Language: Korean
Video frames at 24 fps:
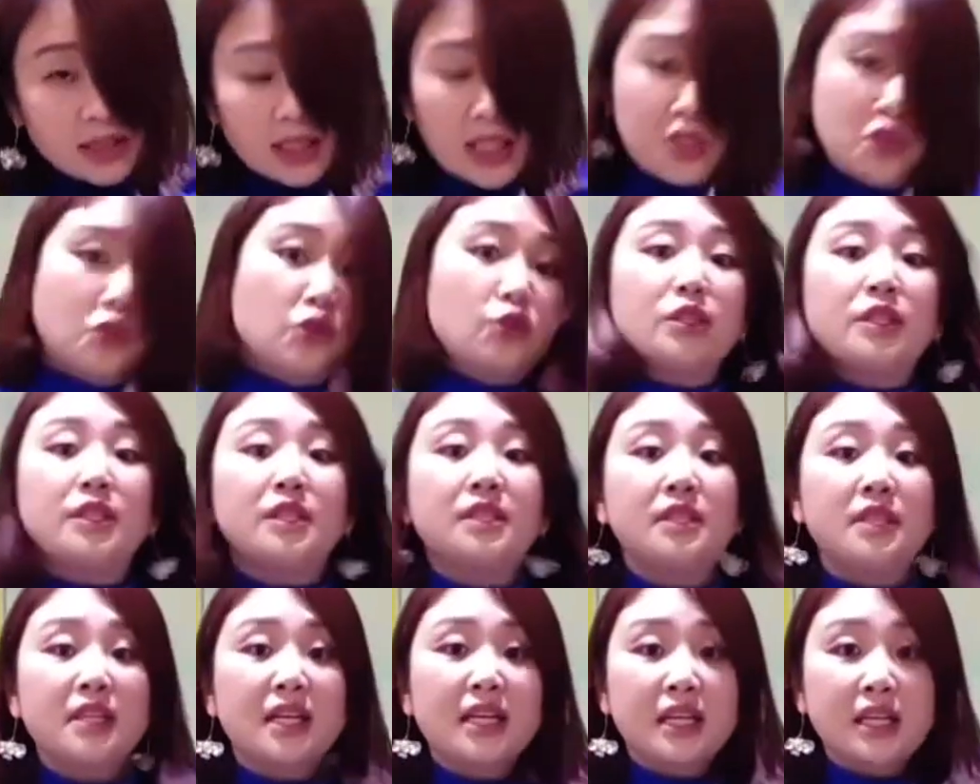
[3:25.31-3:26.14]

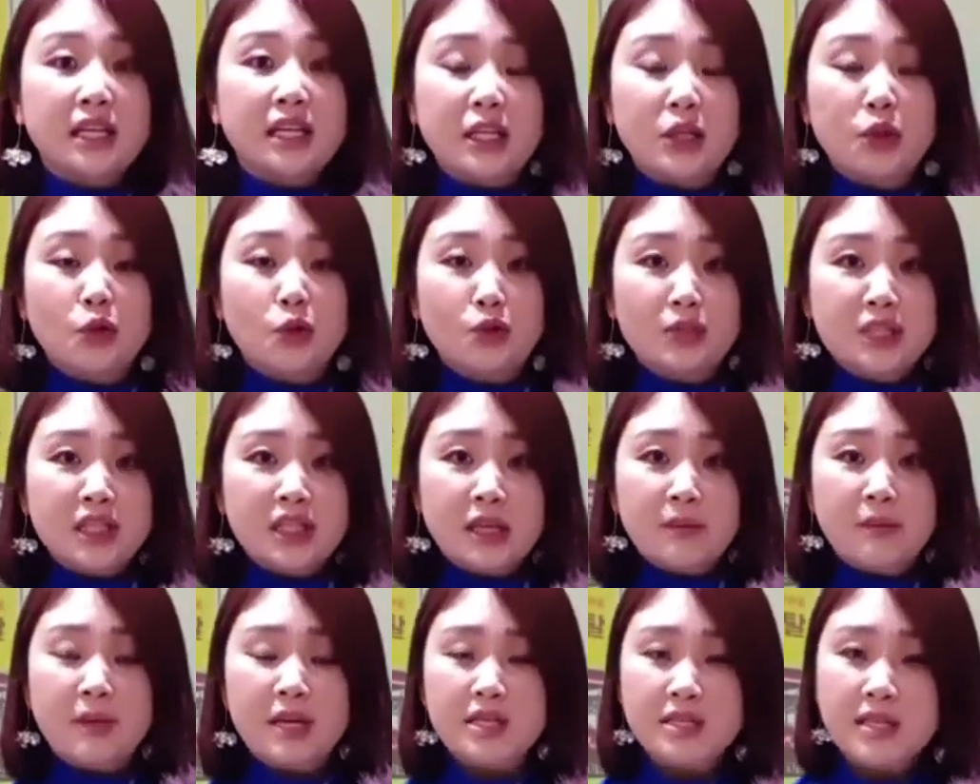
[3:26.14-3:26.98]
체중을
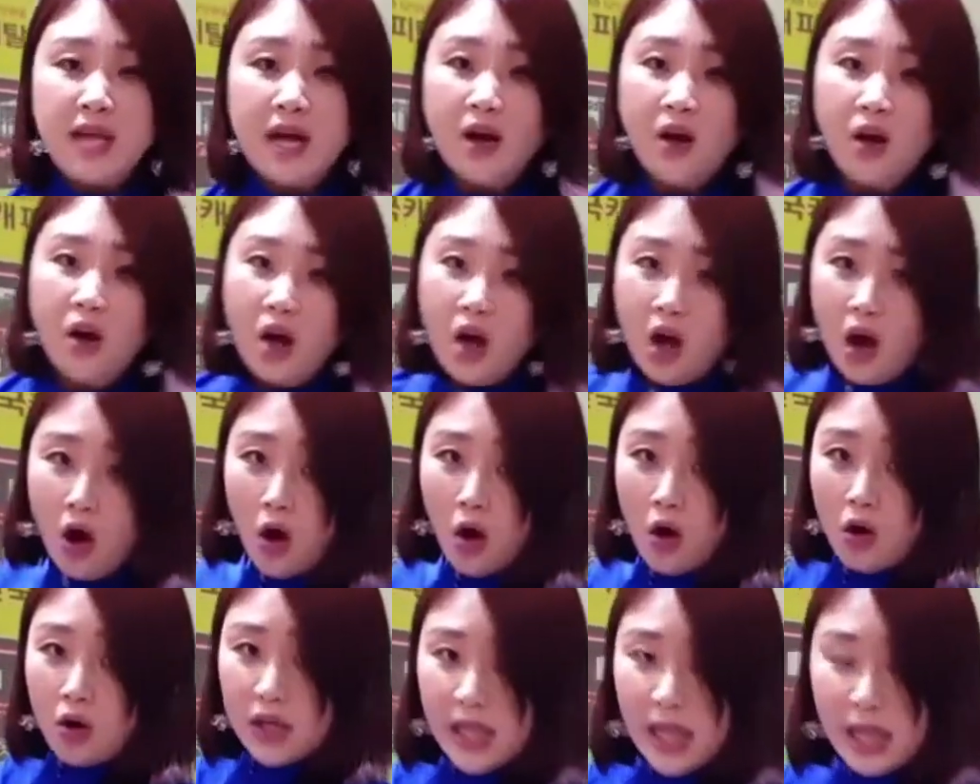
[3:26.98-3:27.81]
이동시키면서
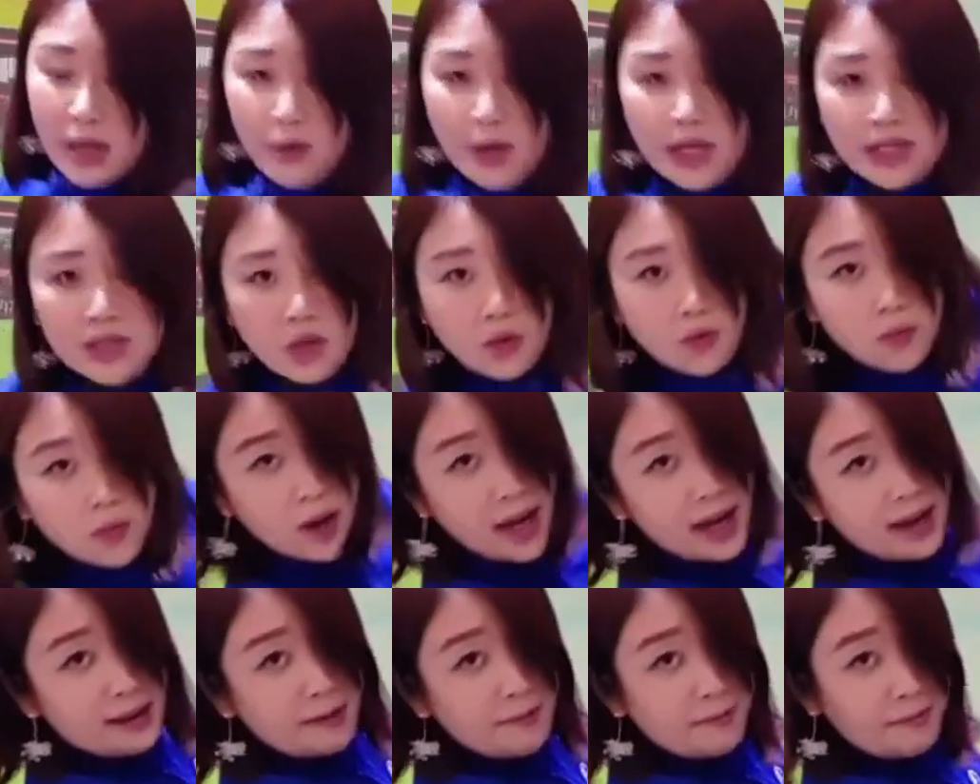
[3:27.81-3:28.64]
어깨
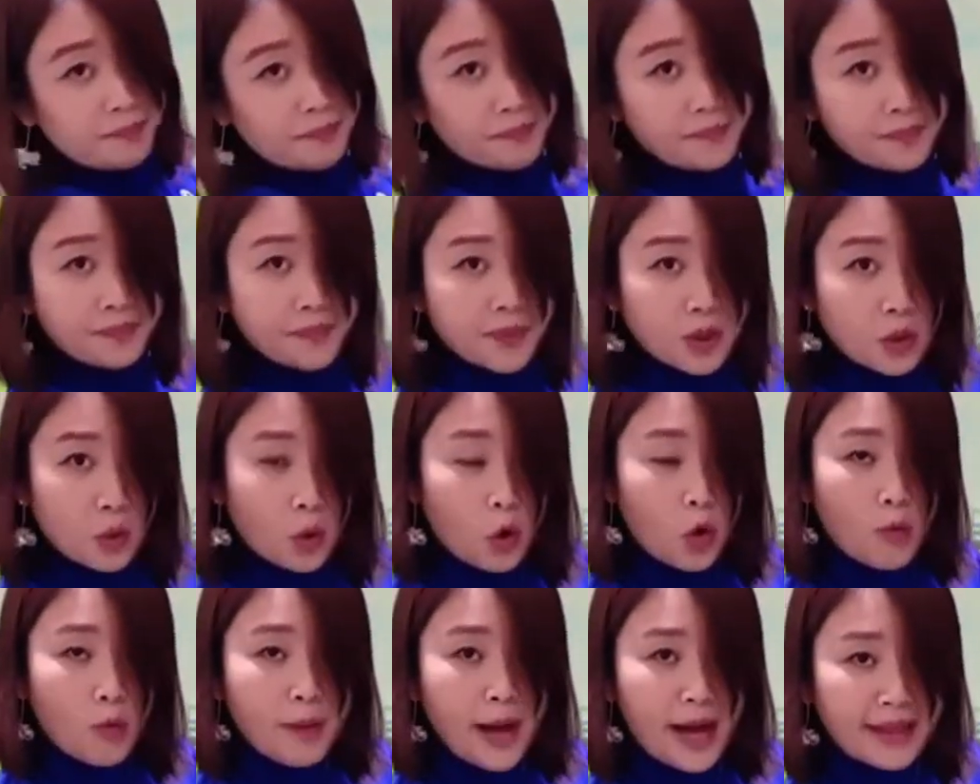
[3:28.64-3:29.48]
회전과
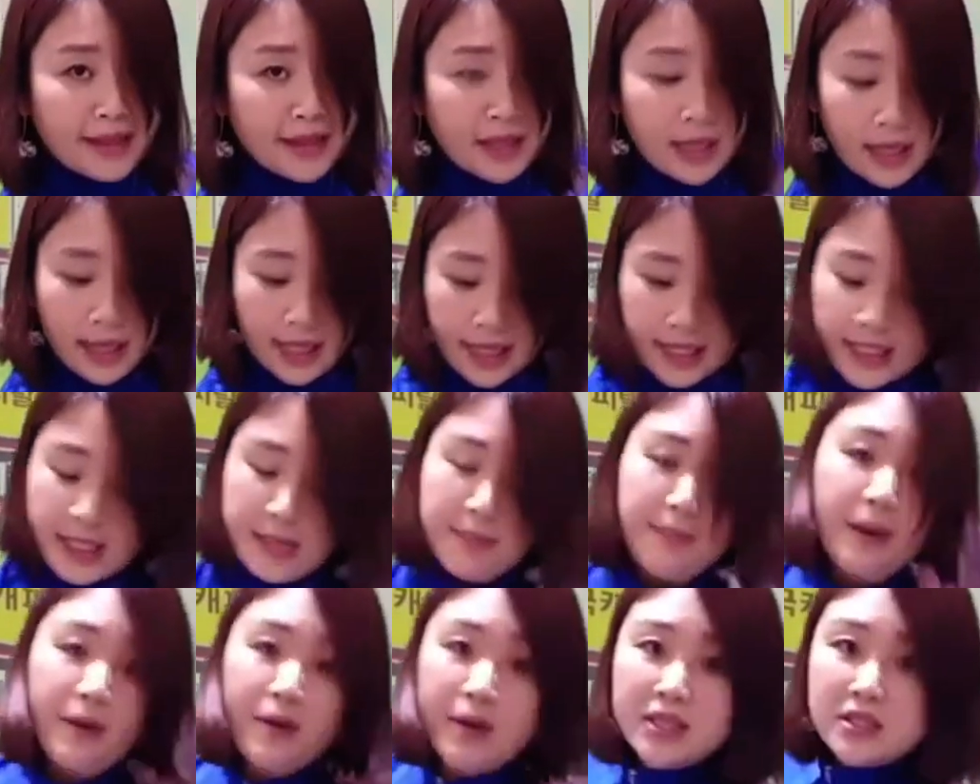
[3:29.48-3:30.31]
골반,
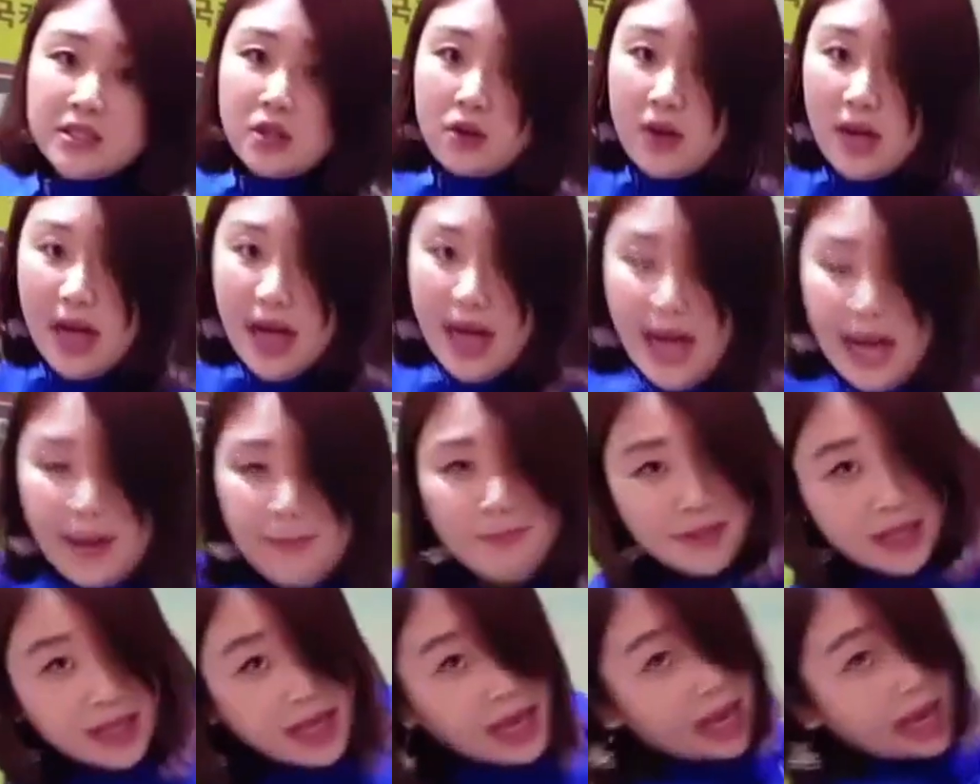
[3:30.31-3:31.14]
힙의 회전과
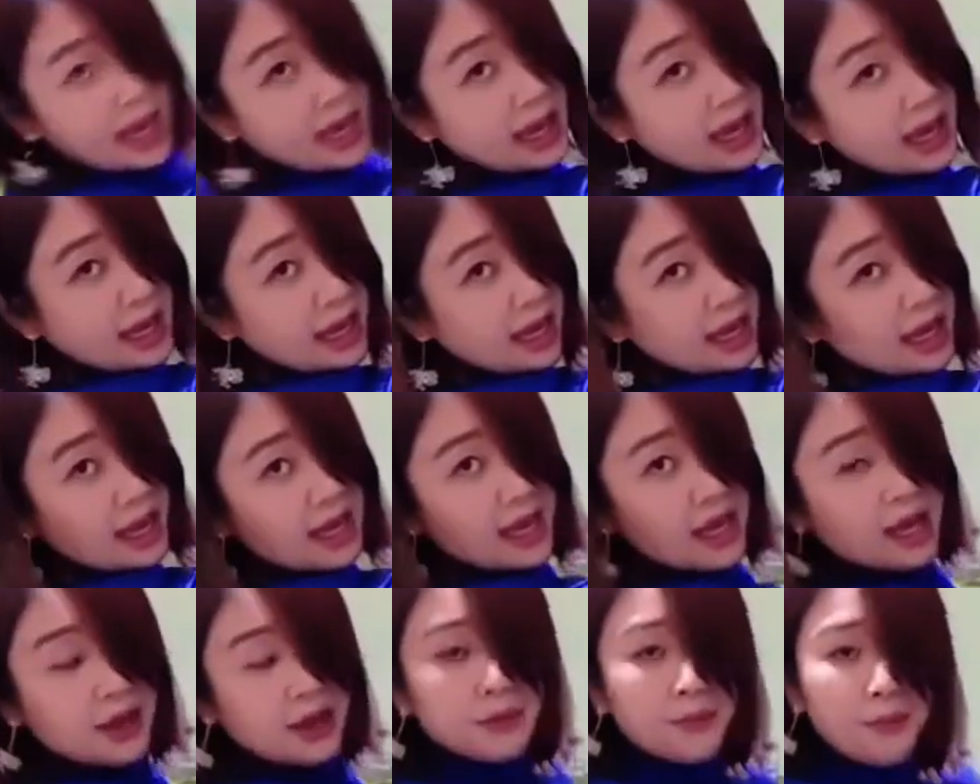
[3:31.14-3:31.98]
함께
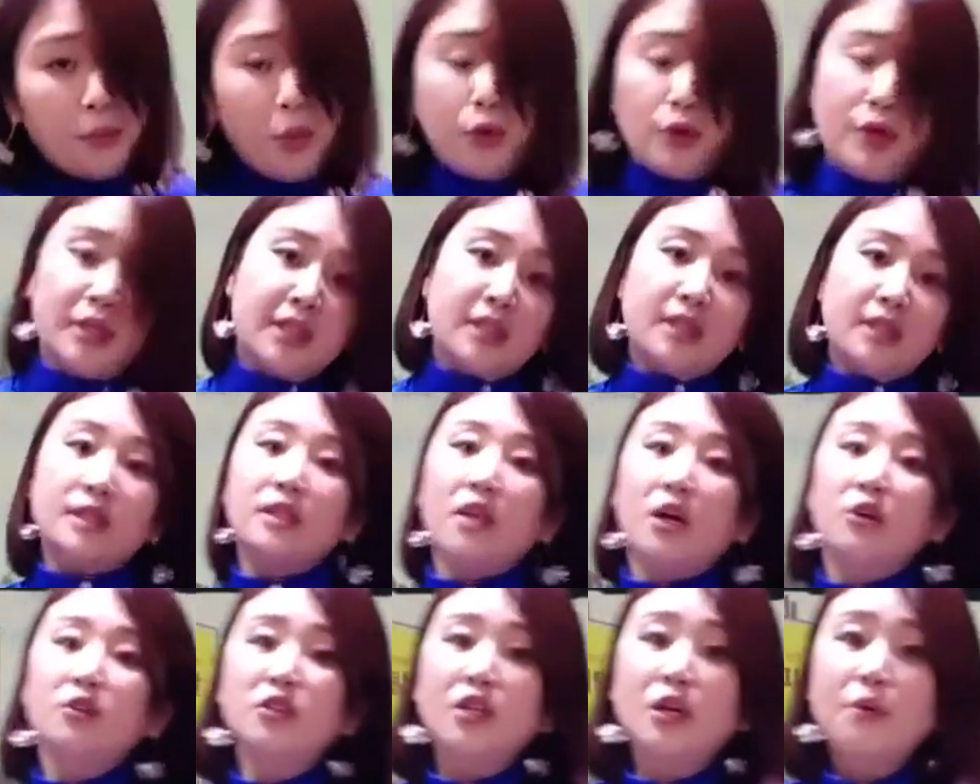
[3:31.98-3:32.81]
볼을
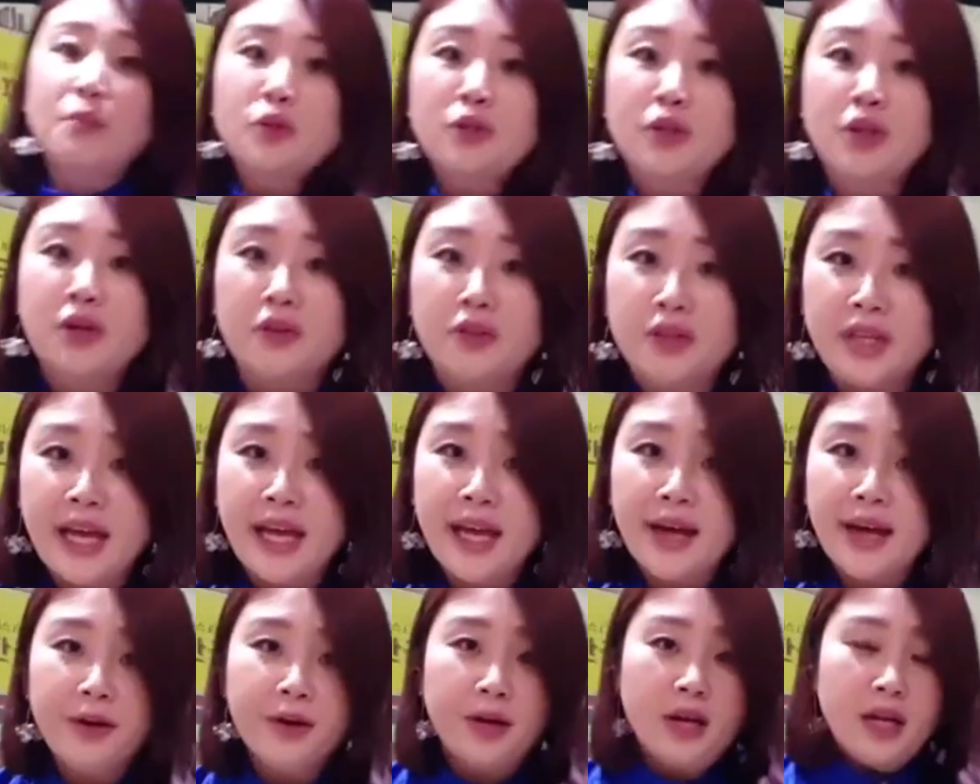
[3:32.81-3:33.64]
던져보는
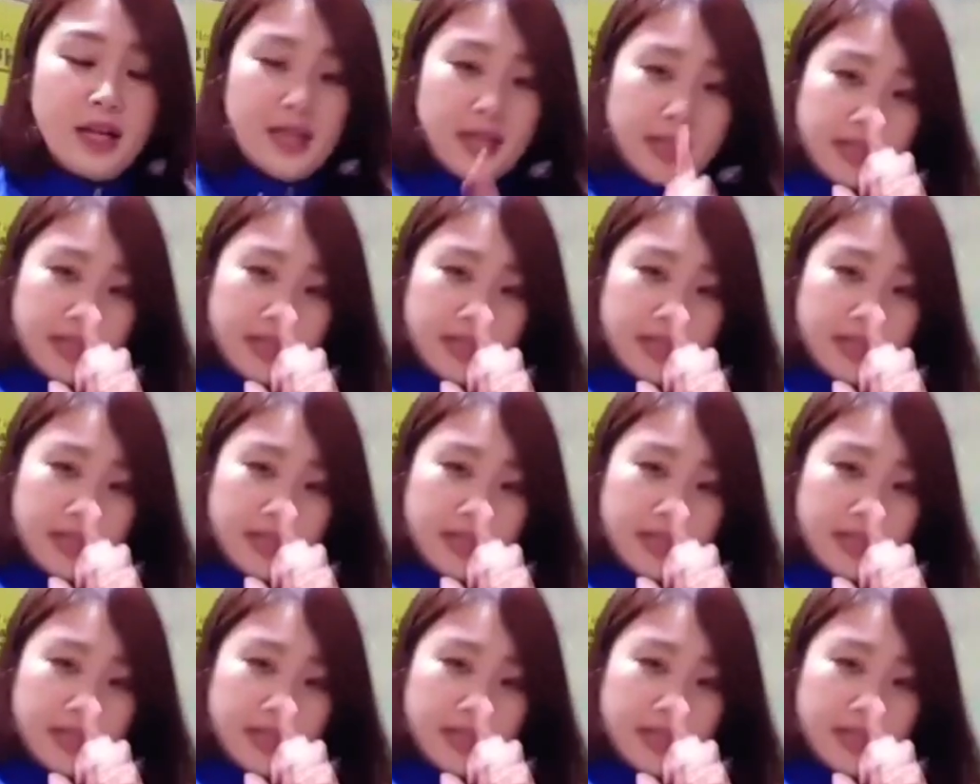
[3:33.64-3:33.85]
건데요.